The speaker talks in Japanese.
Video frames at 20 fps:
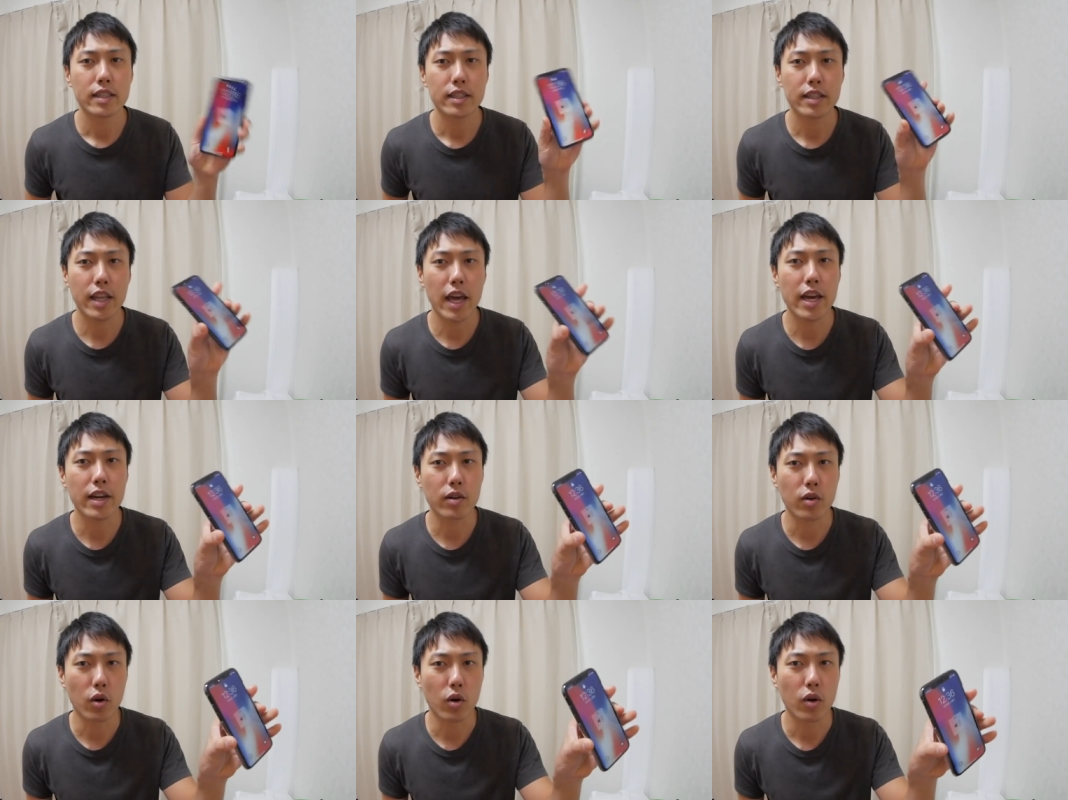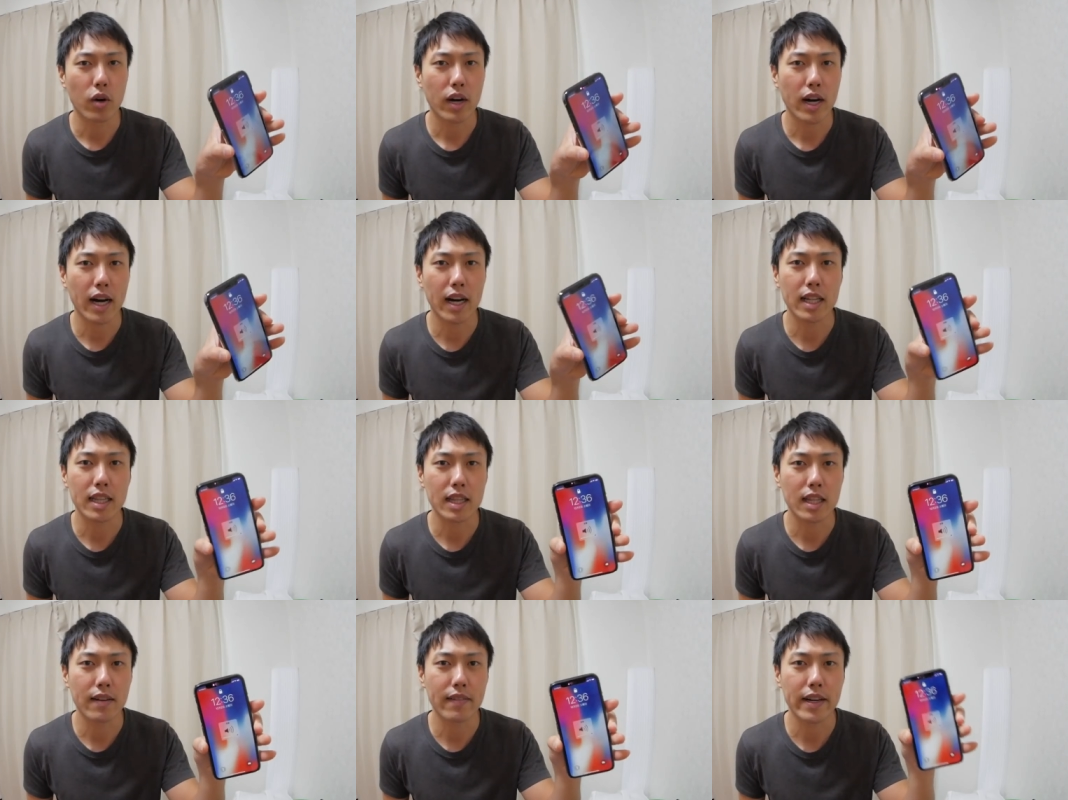X を
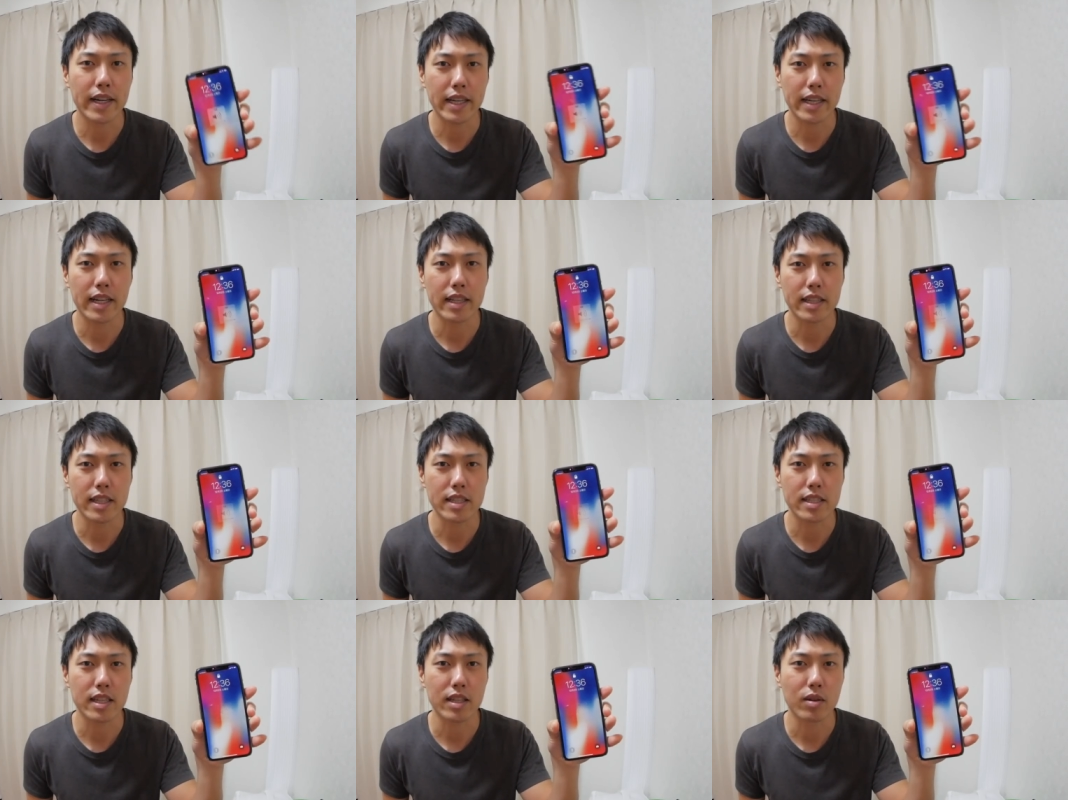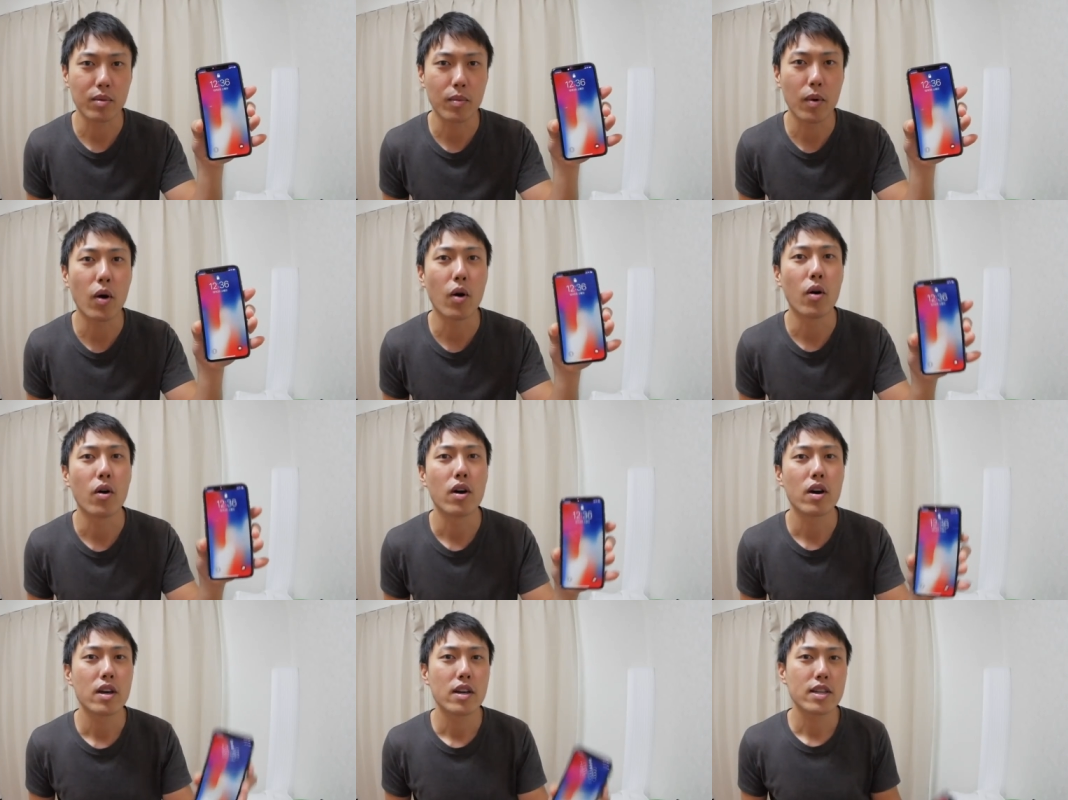買ったわけなんですけど
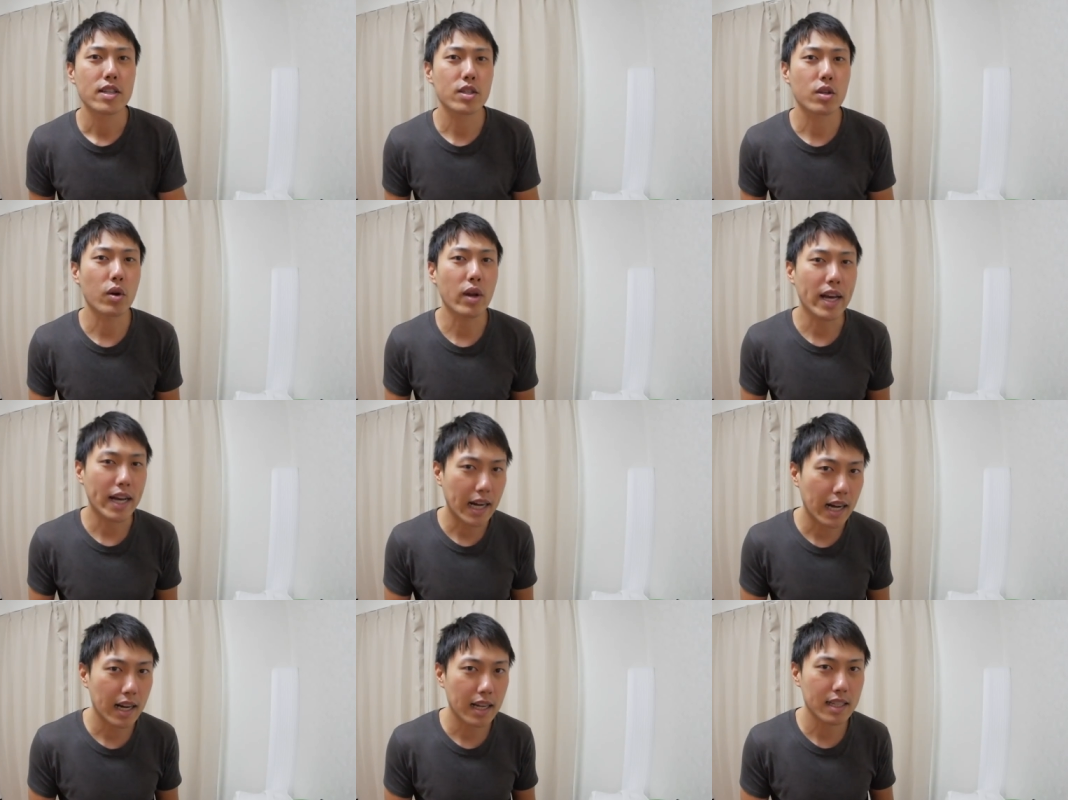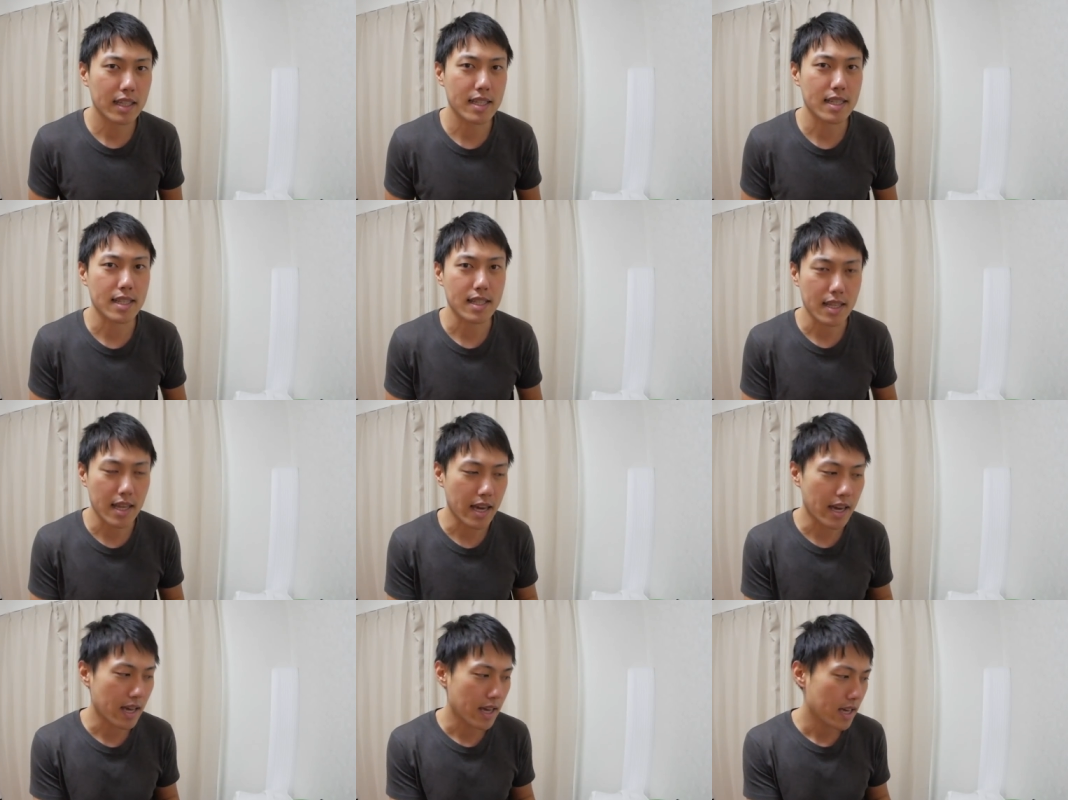も、それからで
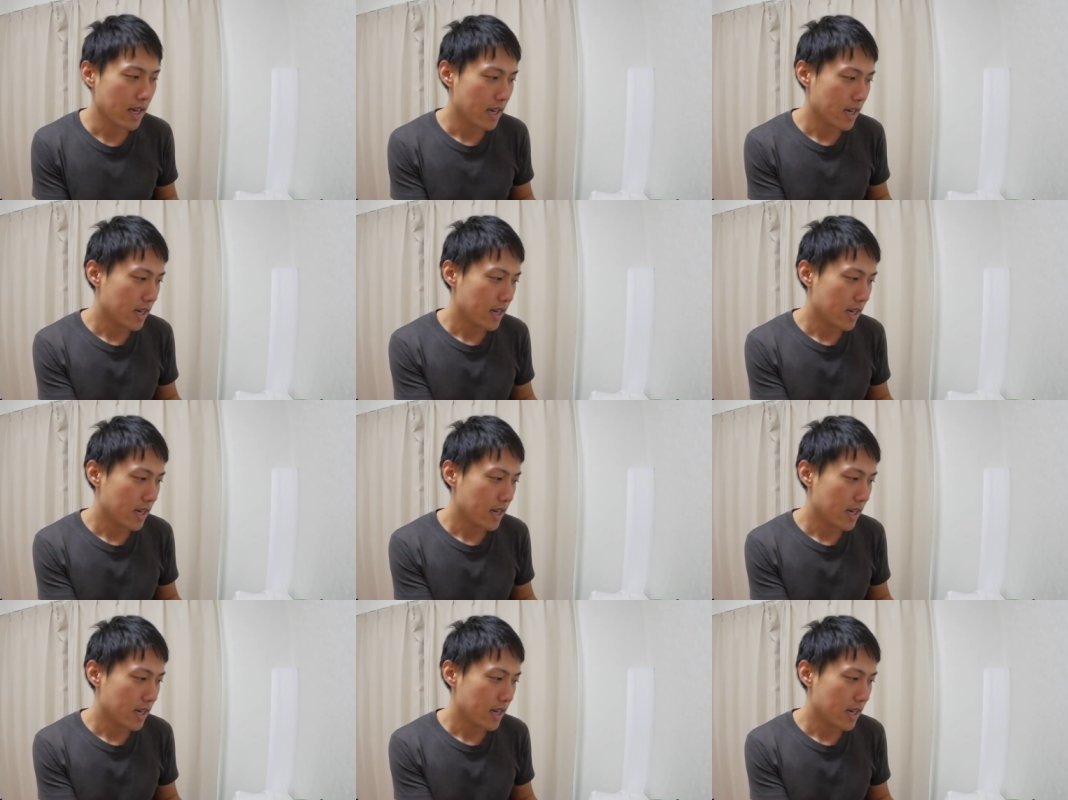すね、